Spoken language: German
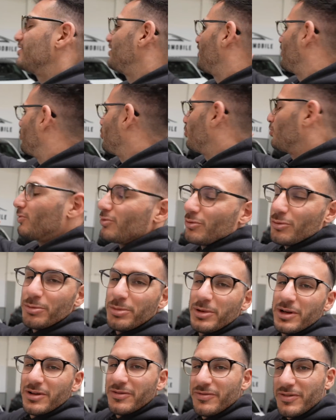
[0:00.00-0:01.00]
Zallo
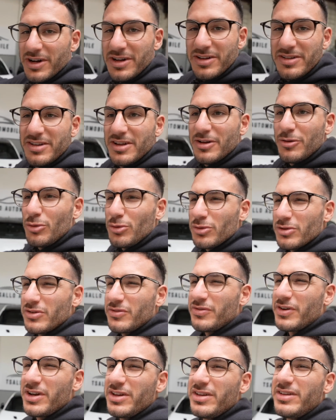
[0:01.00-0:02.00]
Automobile. Was ist hier los?
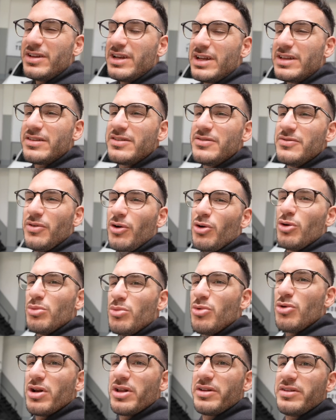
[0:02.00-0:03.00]
Was ist die letzten Wochen,
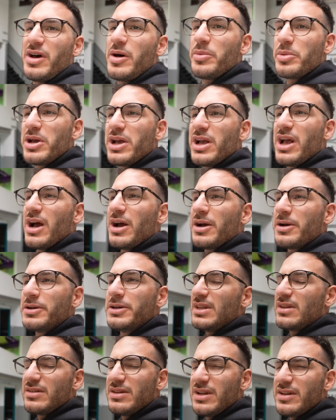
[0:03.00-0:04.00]
Monate abgegangen?
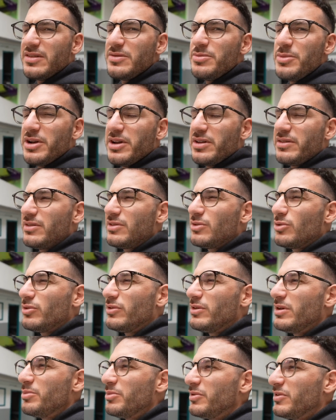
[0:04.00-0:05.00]
Das letzte Mal, dass ich euch
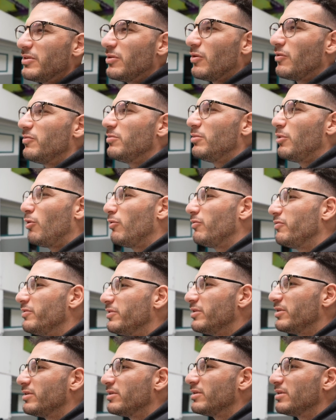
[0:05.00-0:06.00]
hier ein bisschen auf dem
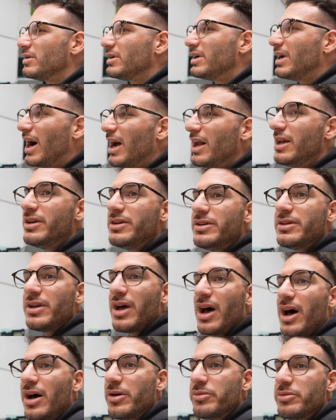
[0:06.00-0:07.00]
Laufenden
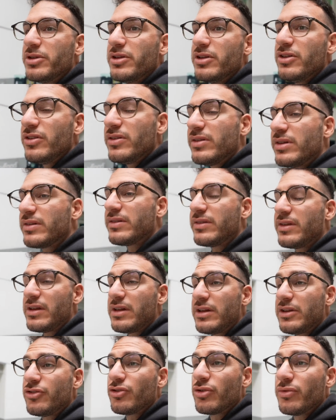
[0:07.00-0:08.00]
gehalten habe, ist
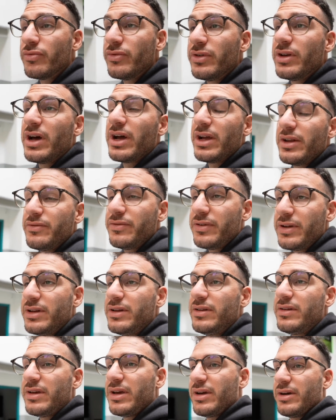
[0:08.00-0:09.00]
tatsächlich schon wieder ein wenig